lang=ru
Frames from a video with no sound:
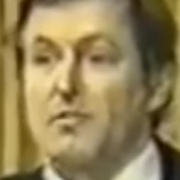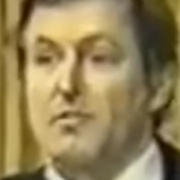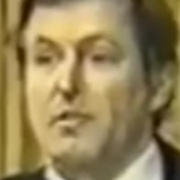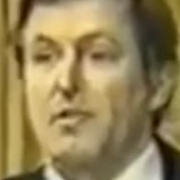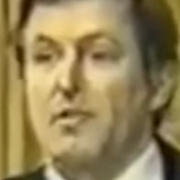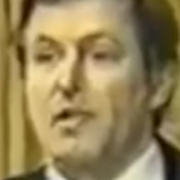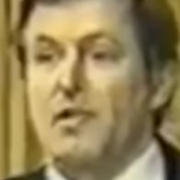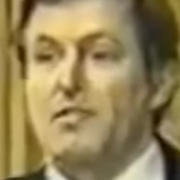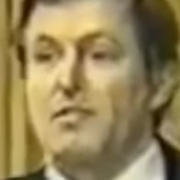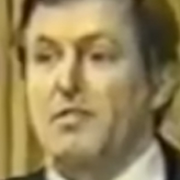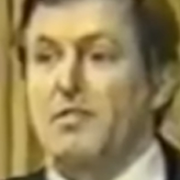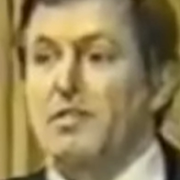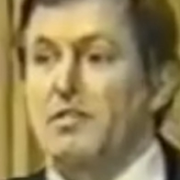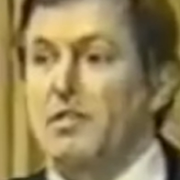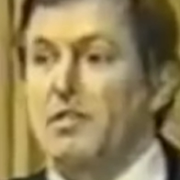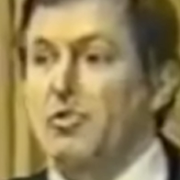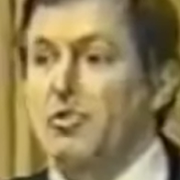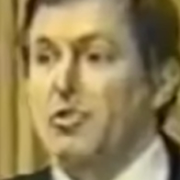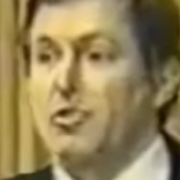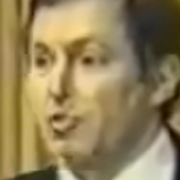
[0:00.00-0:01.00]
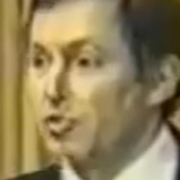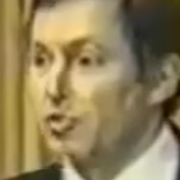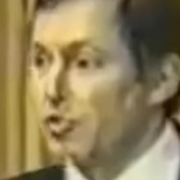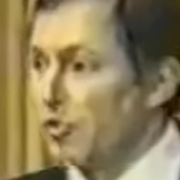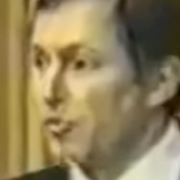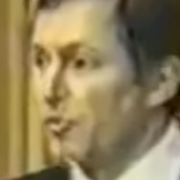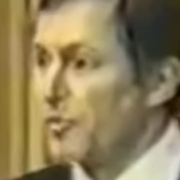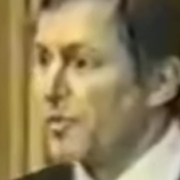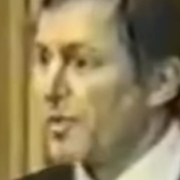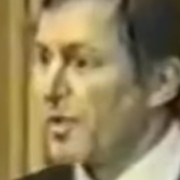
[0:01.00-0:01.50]
Мы сформировали свои
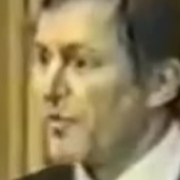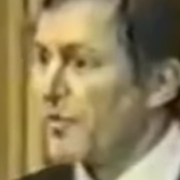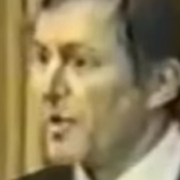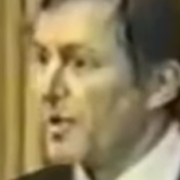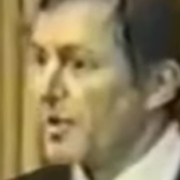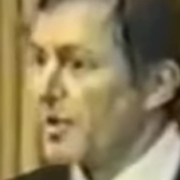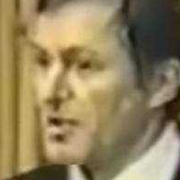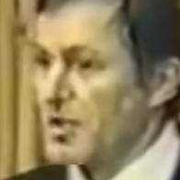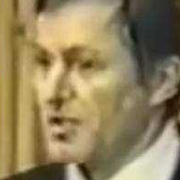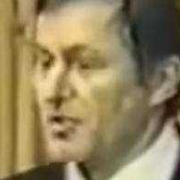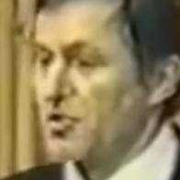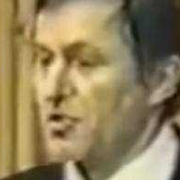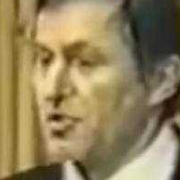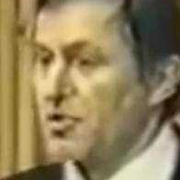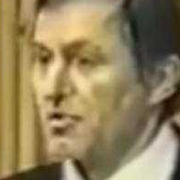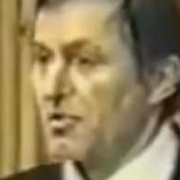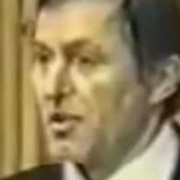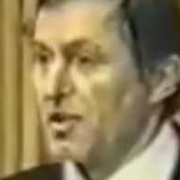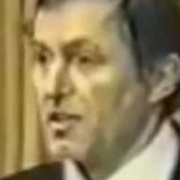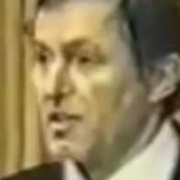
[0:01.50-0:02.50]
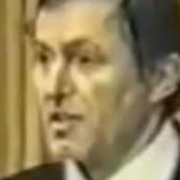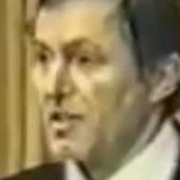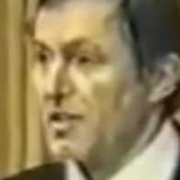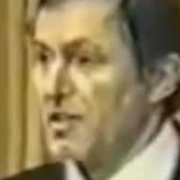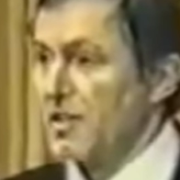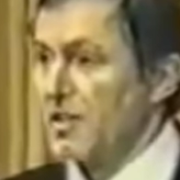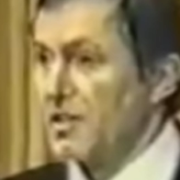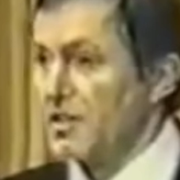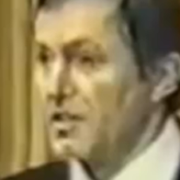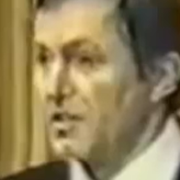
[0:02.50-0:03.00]
законы, удобные нам для
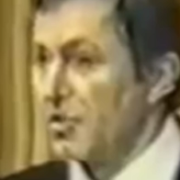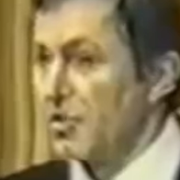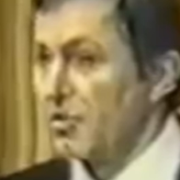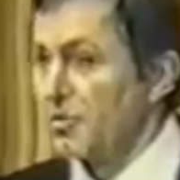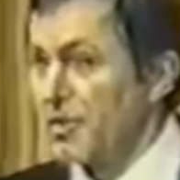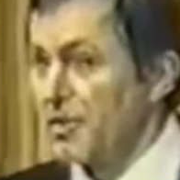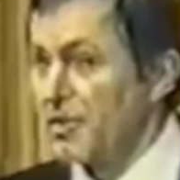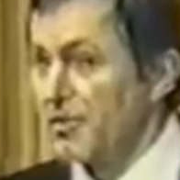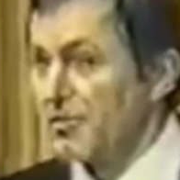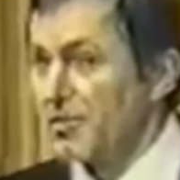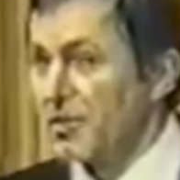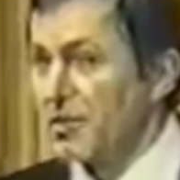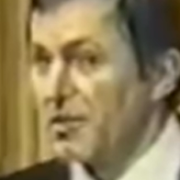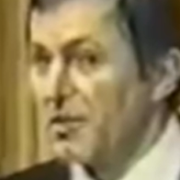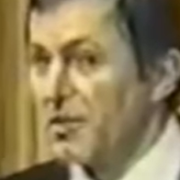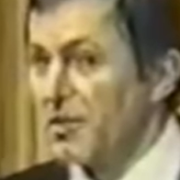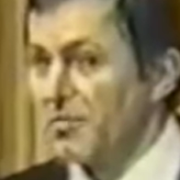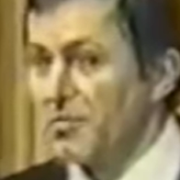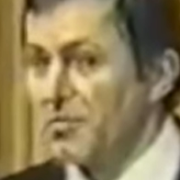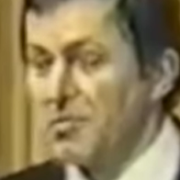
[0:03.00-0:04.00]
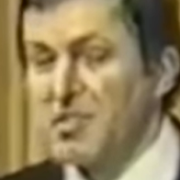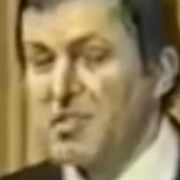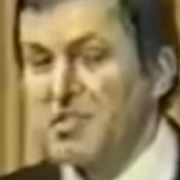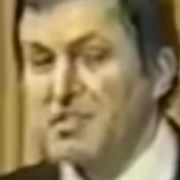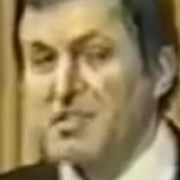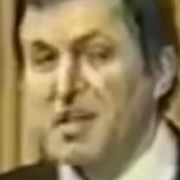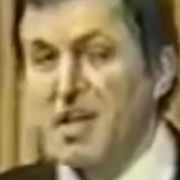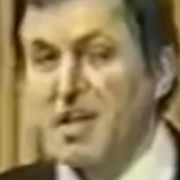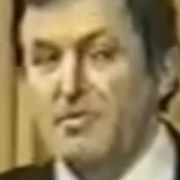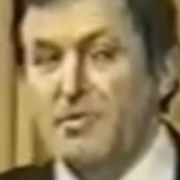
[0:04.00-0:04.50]
существования, и живем по ним.
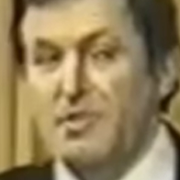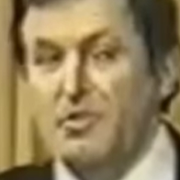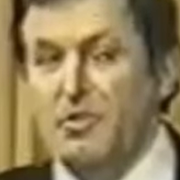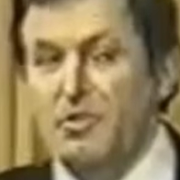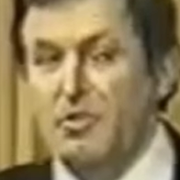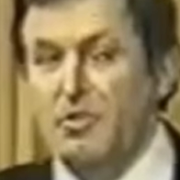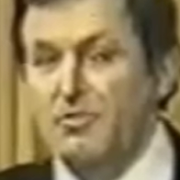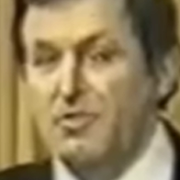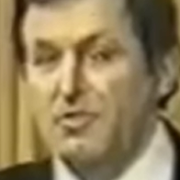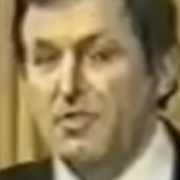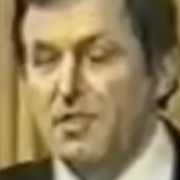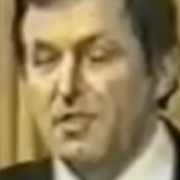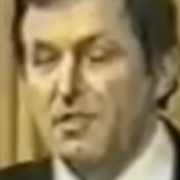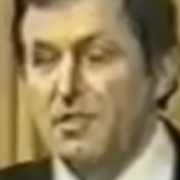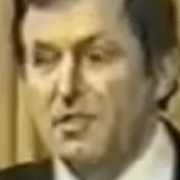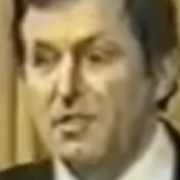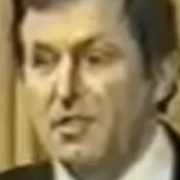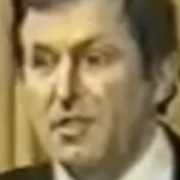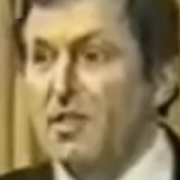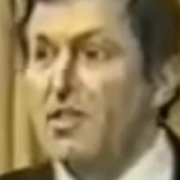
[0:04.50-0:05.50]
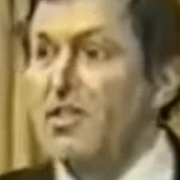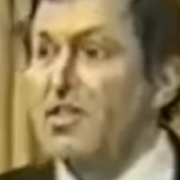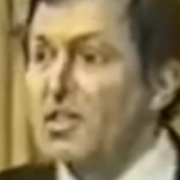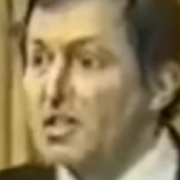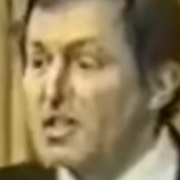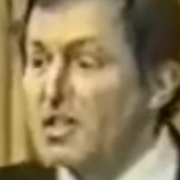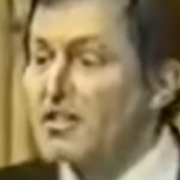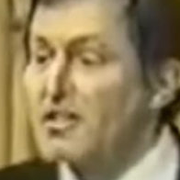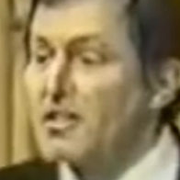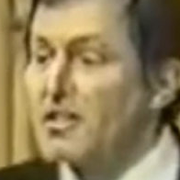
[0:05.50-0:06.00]
Мы не знаем законов Вселенной
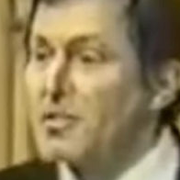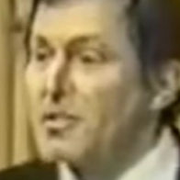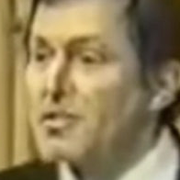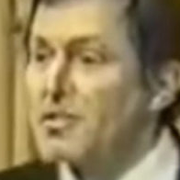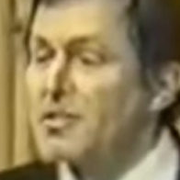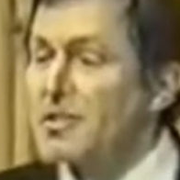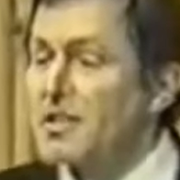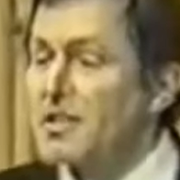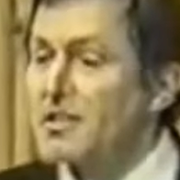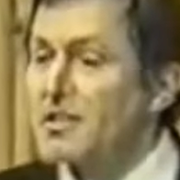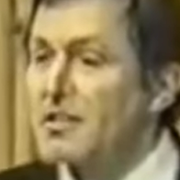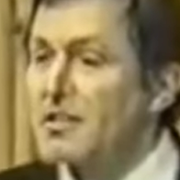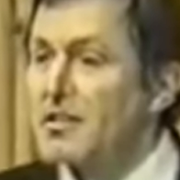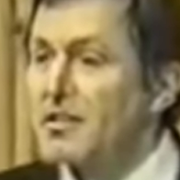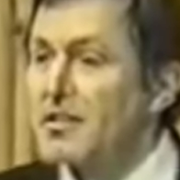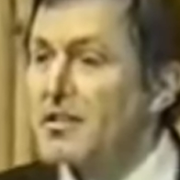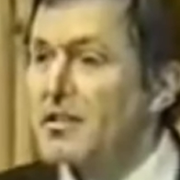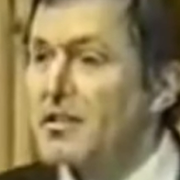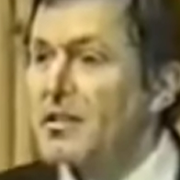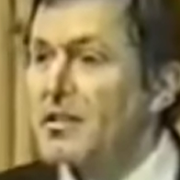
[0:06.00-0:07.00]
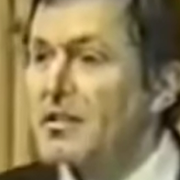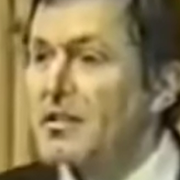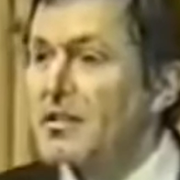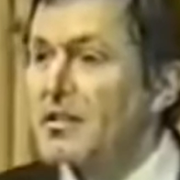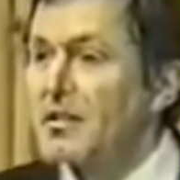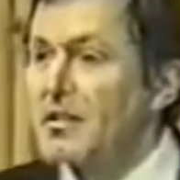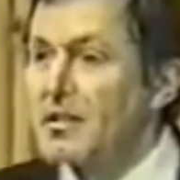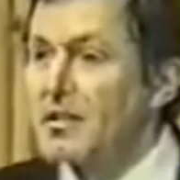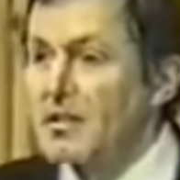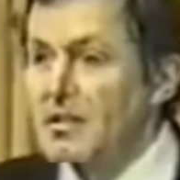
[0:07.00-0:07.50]
и не хотим их знать.
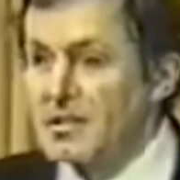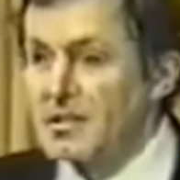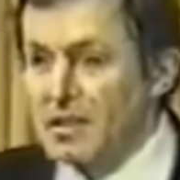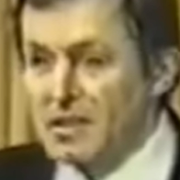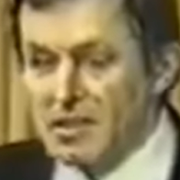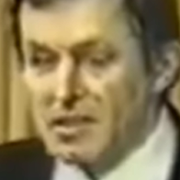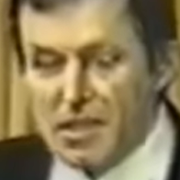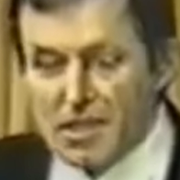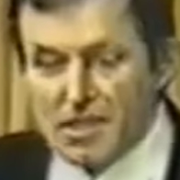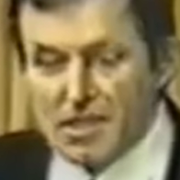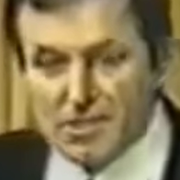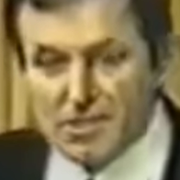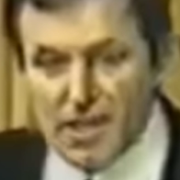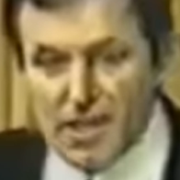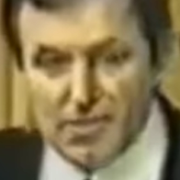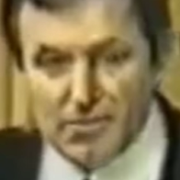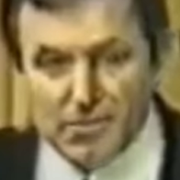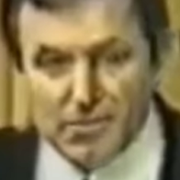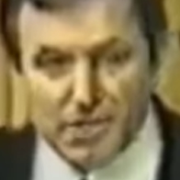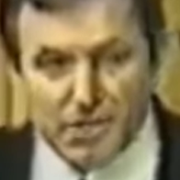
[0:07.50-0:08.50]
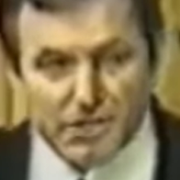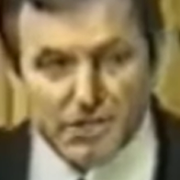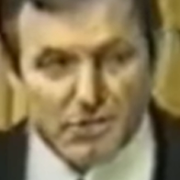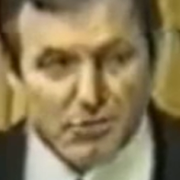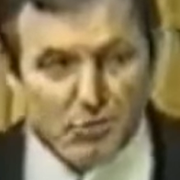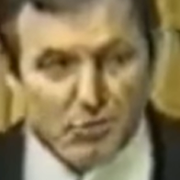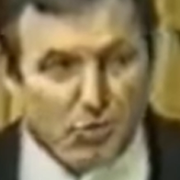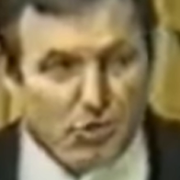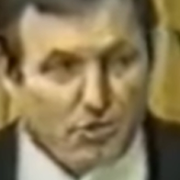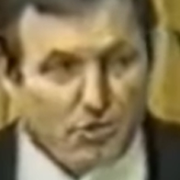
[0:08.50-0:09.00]
Так когда
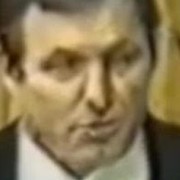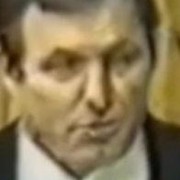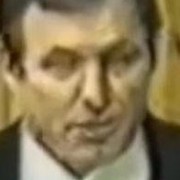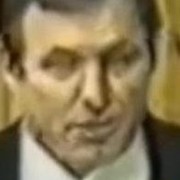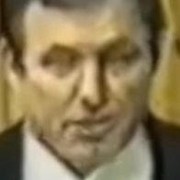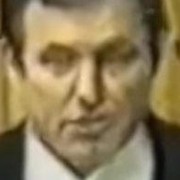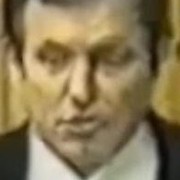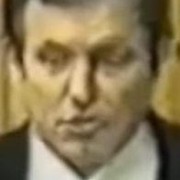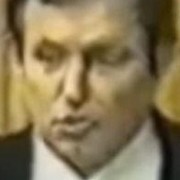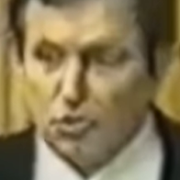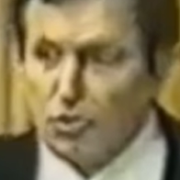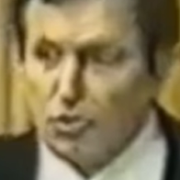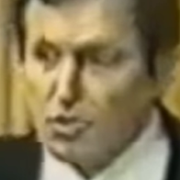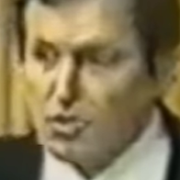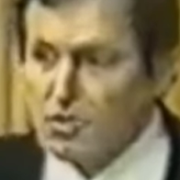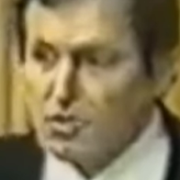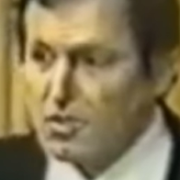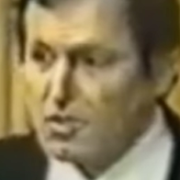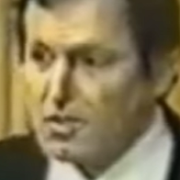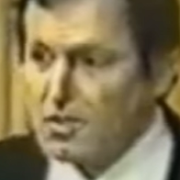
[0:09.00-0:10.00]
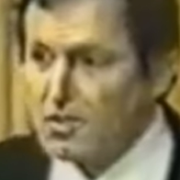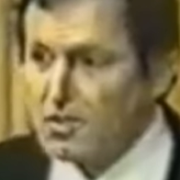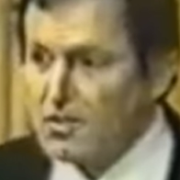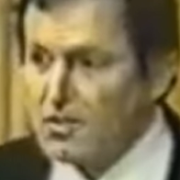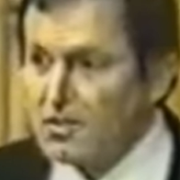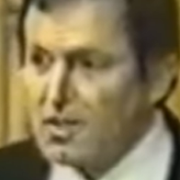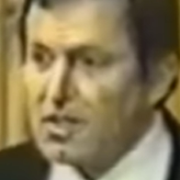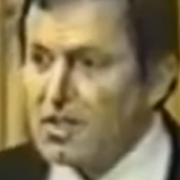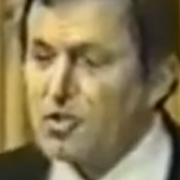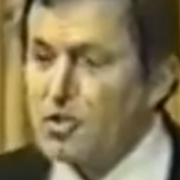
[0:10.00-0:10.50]
мы сможем перестроить
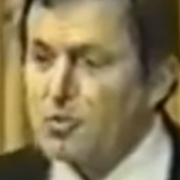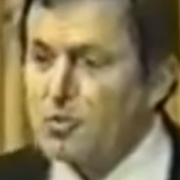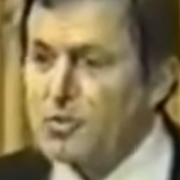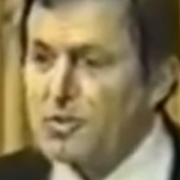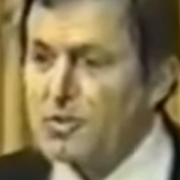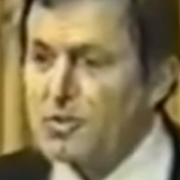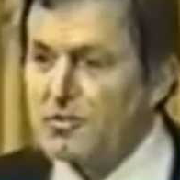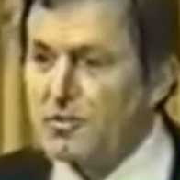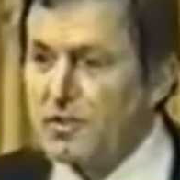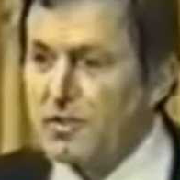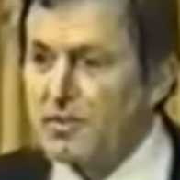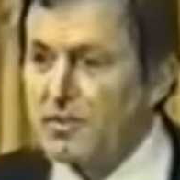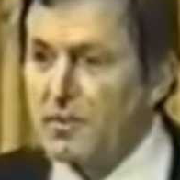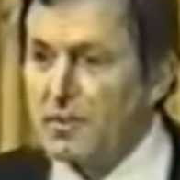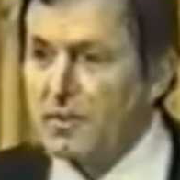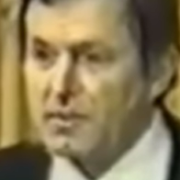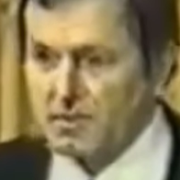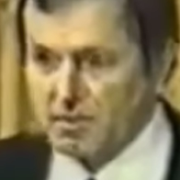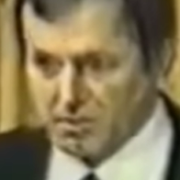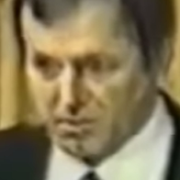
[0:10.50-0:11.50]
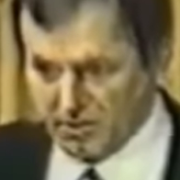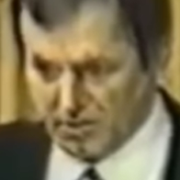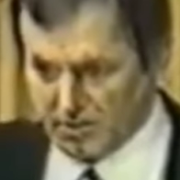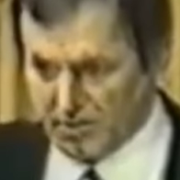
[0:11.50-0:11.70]
наше общество?